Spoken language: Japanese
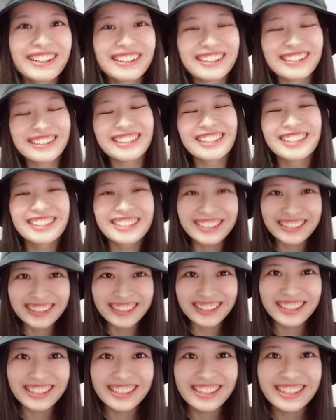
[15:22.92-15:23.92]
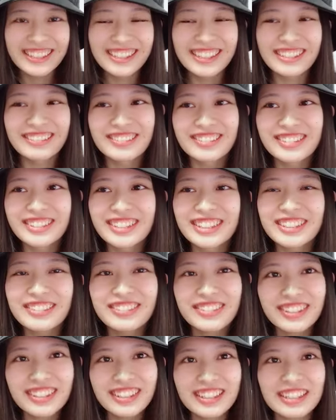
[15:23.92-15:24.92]
いやもう
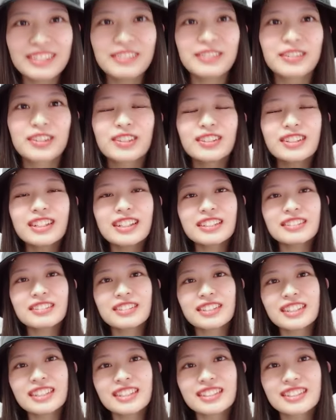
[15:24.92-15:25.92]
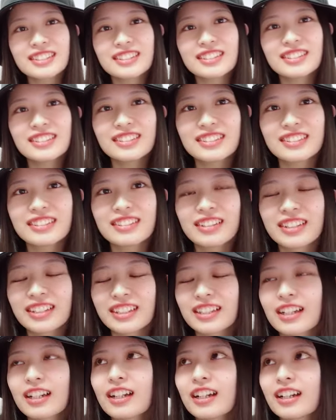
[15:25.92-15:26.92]
ネタバレ、あでもこの悪魔出てくるよんない
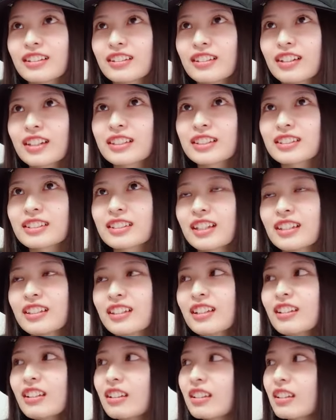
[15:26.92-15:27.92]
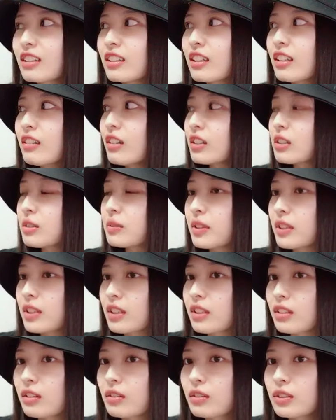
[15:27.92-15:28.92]
か、あのああなんだっけ、何の悪魔だっ
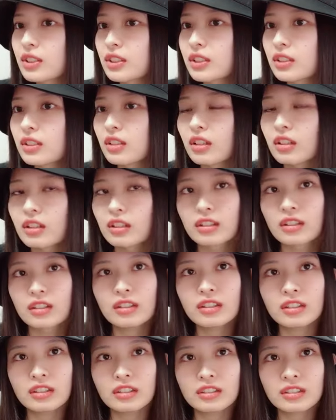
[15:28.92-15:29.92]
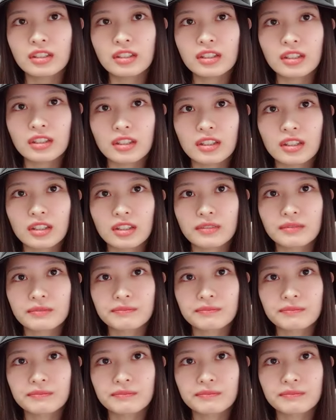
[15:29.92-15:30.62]
け、忘れちゃった、あれな誰だっけ、